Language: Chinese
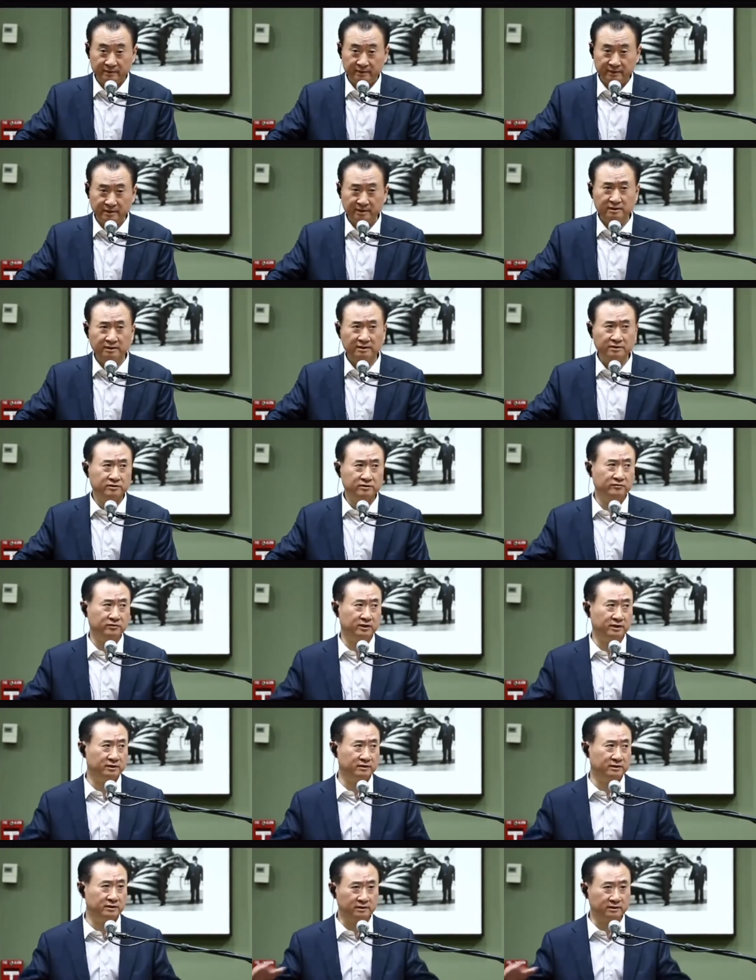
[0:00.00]
那因此，我
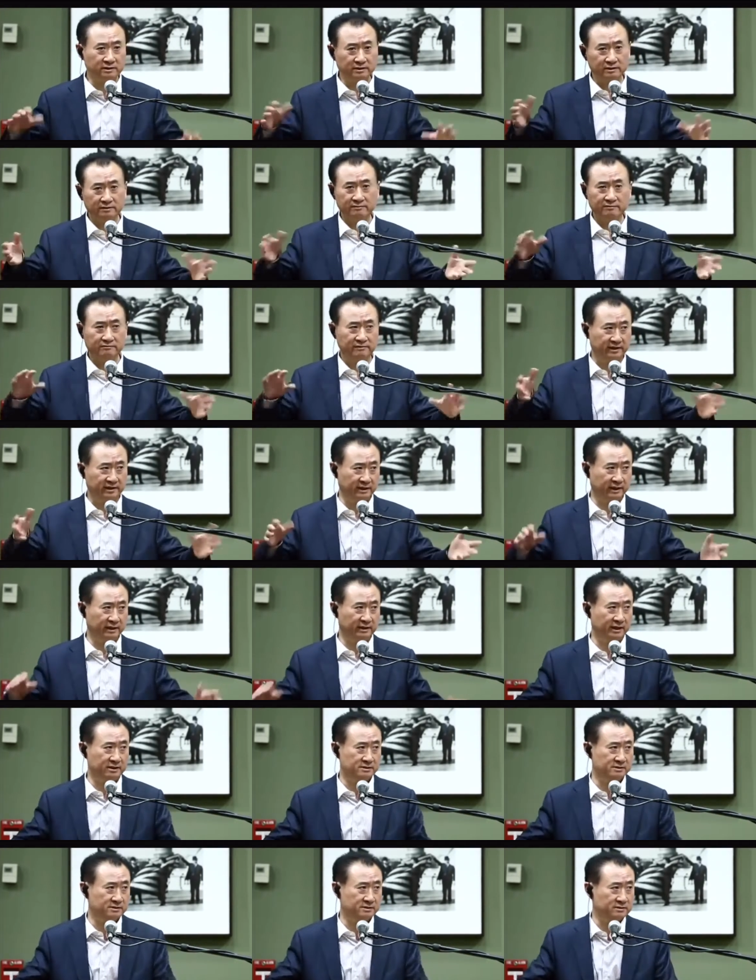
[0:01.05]
跟这些人每年
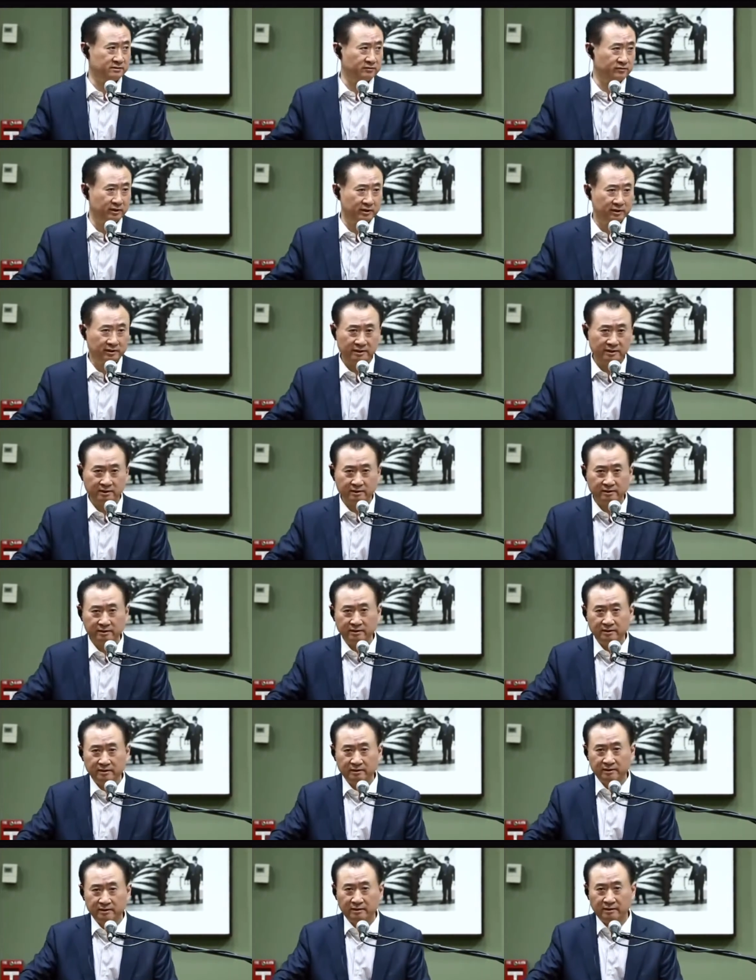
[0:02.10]
开四次会，可能。
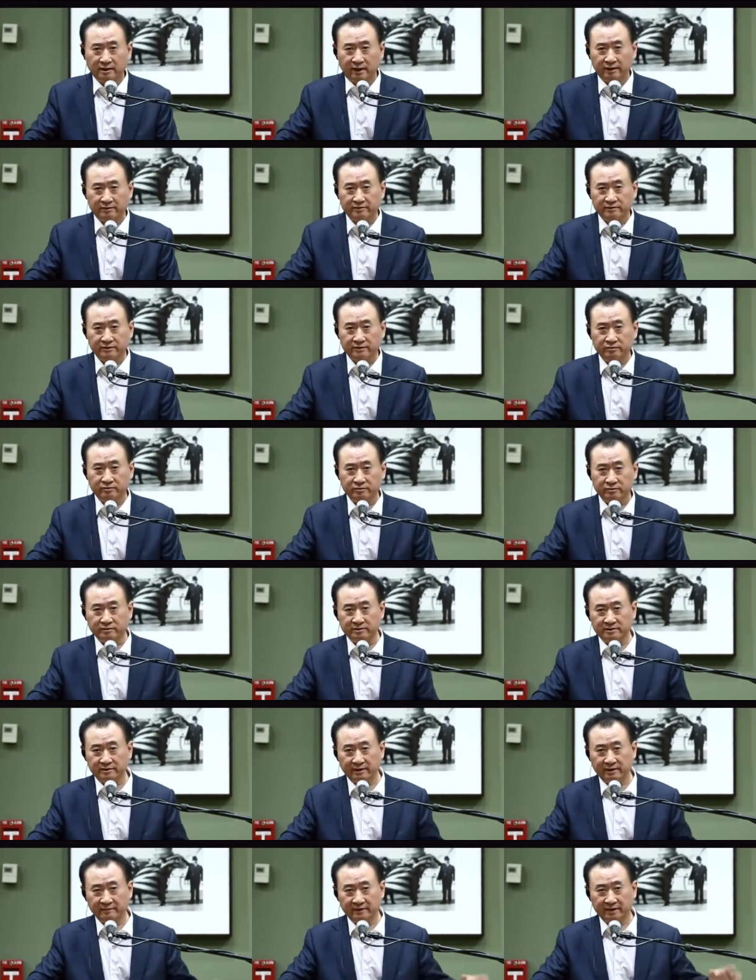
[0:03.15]
还有一些活动
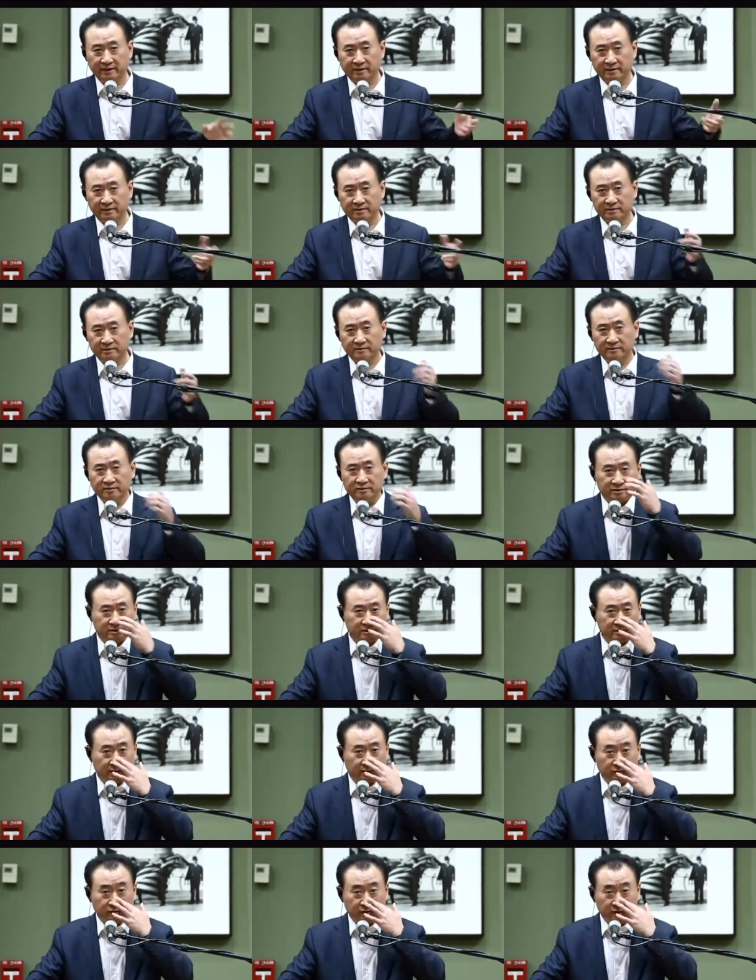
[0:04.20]
见面的，基本都是
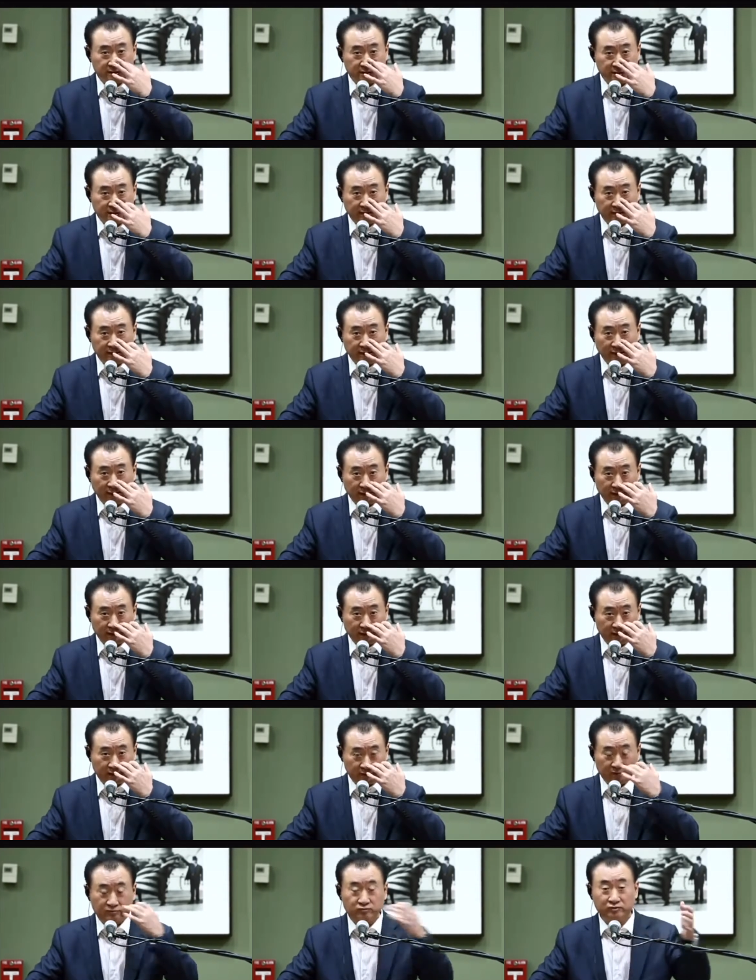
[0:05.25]
成功的企业家
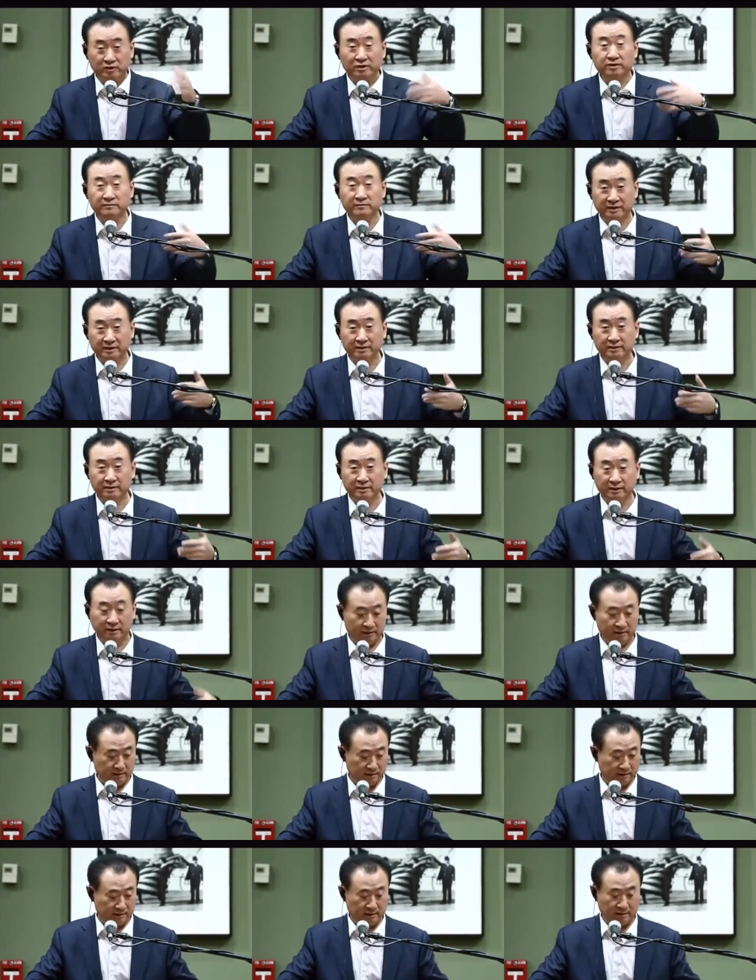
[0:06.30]
啊，都主要是民营的
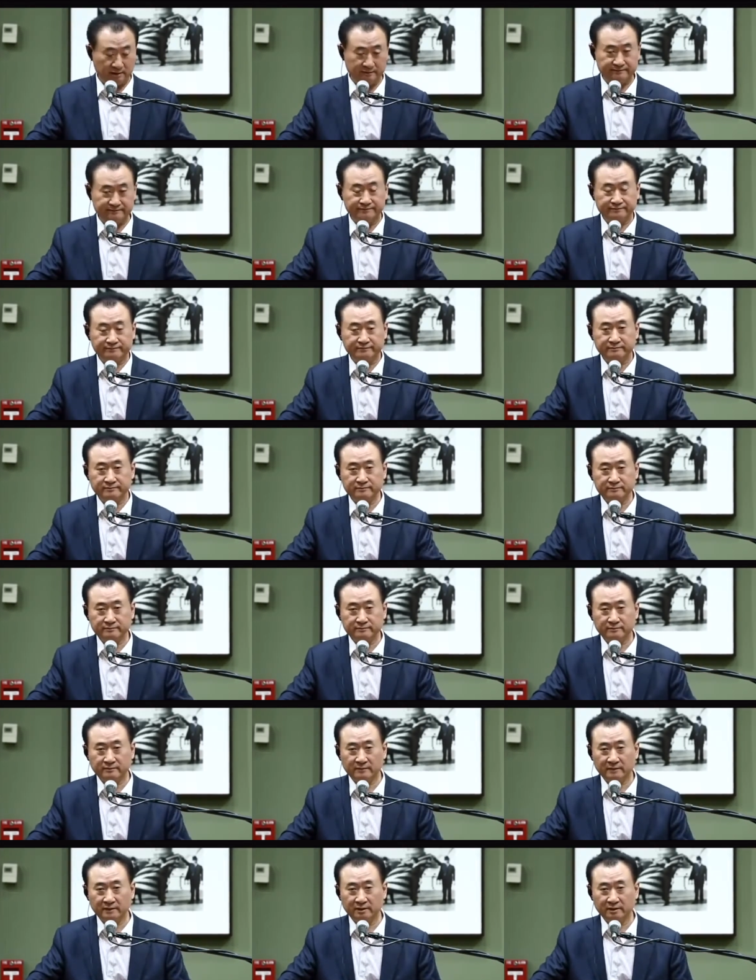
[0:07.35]
啊。
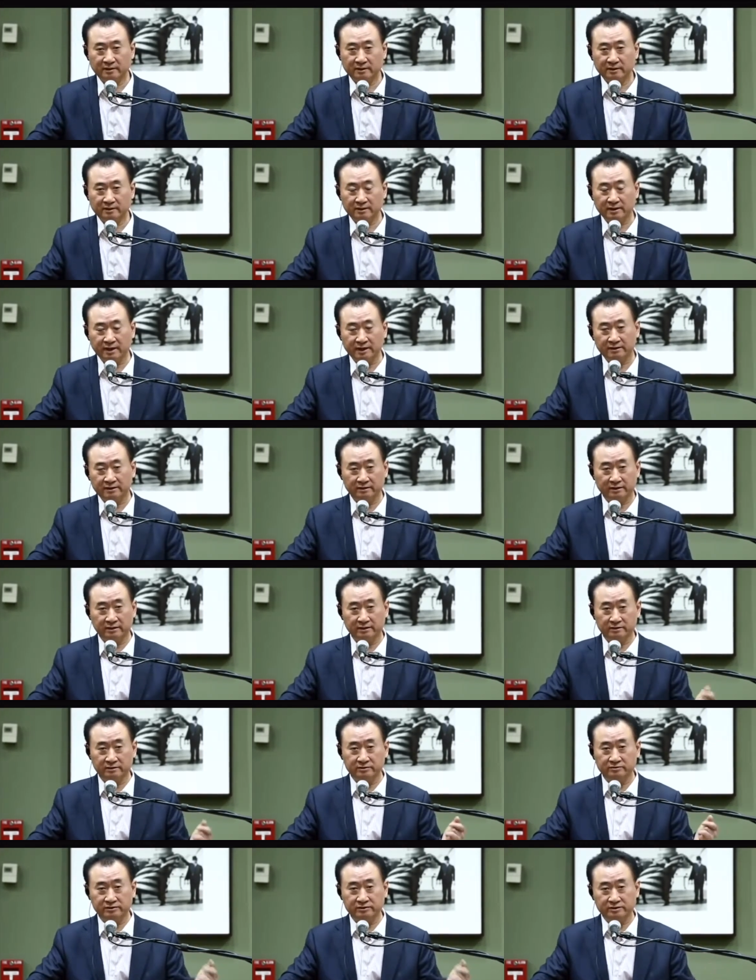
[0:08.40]
你看到可能
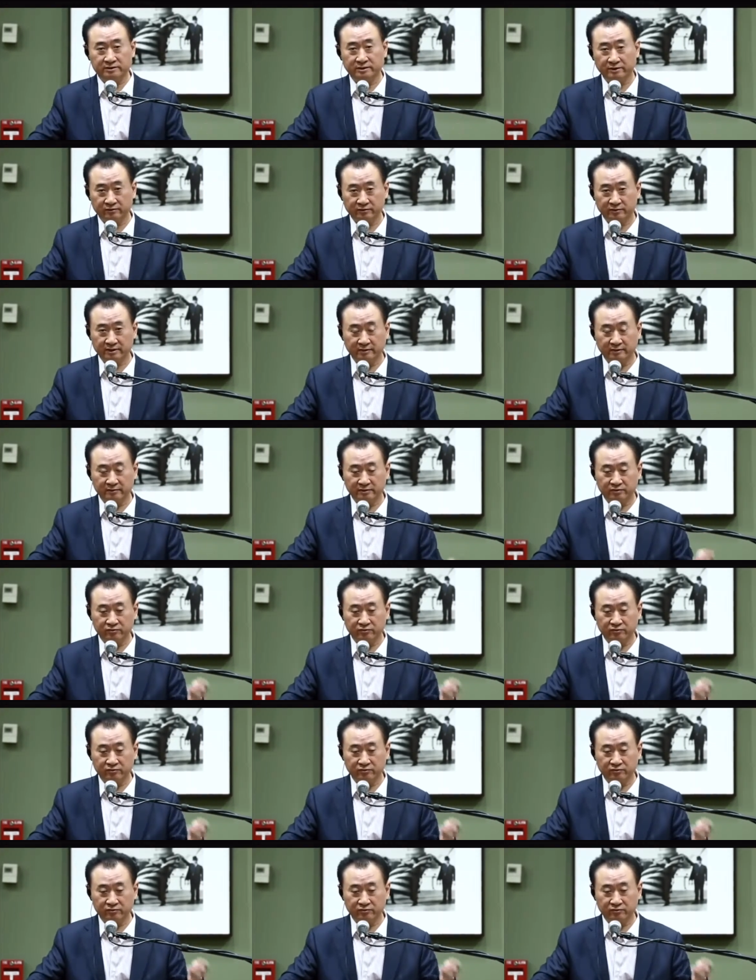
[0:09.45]
都是成功那么